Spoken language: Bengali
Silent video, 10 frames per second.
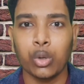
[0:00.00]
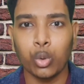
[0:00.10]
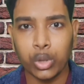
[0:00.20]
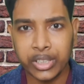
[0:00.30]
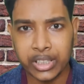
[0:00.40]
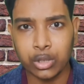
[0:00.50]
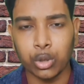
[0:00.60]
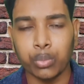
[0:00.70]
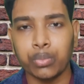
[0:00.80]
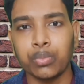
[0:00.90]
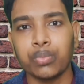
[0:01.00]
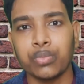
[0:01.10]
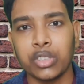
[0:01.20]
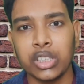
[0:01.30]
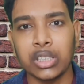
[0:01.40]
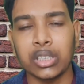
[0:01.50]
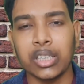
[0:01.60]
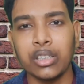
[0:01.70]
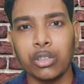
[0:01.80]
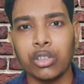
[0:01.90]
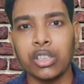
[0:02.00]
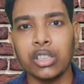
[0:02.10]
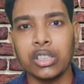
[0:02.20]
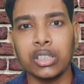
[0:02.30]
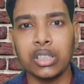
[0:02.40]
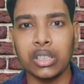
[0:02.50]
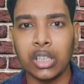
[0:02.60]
ওল্ড এজ হোম ঠিক আছে এই ধরনের যে